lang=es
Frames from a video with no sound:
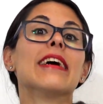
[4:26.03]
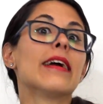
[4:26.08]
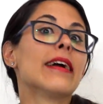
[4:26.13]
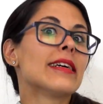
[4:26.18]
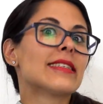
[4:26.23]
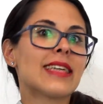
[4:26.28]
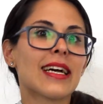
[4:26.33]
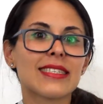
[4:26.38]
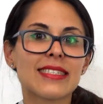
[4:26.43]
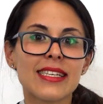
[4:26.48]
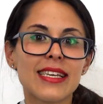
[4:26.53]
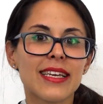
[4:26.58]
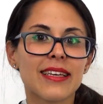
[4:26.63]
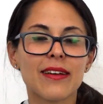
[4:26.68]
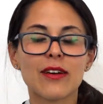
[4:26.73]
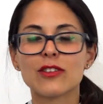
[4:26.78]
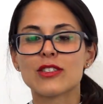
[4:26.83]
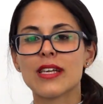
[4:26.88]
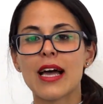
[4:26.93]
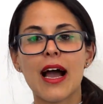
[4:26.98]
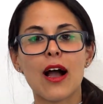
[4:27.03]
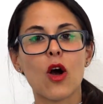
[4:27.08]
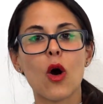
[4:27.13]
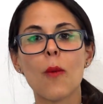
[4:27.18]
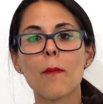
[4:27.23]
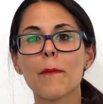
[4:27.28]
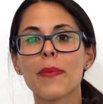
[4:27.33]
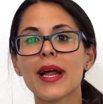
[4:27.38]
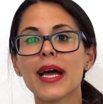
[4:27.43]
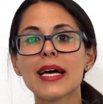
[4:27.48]
es así, o sea,
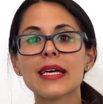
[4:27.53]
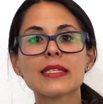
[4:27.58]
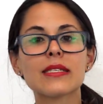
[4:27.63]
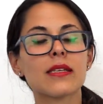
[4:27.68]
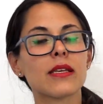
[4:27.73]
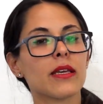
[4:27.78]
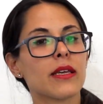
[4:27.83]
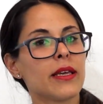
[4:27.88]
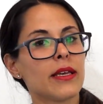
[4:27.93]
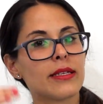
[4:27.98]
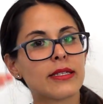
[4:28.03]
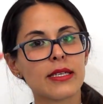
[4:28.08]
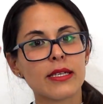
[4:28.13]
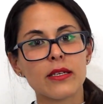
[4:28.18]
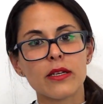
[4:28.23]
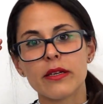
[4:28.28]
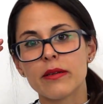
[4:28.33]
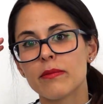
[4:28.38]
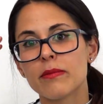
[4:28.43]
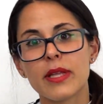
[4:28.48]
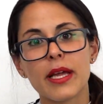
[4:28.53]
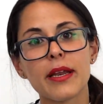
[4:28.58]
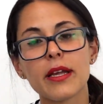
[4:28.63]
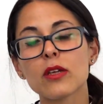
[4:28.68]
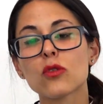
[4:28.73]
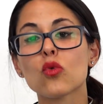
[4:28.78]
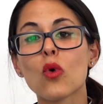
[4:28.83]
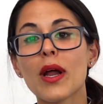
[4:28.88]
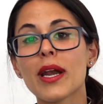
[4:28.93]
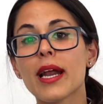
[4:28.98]
compras y si
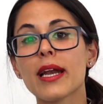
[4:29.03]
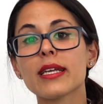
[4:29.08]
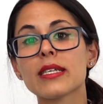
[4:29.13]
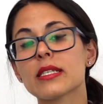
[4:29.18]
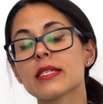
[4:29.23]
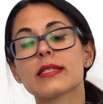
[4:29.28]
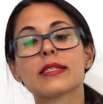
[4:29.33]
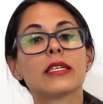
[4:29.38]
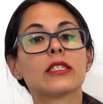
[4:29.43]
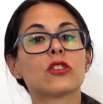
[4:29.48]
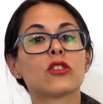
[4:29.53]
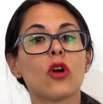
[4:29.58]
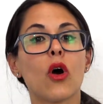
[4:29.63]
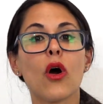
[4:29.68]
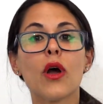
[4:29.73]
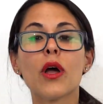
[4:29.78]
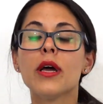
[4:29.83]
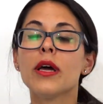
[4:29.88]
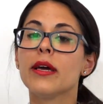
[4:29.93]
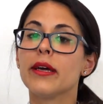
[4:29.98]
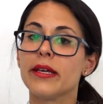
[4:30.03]
tenés tu análisis hecho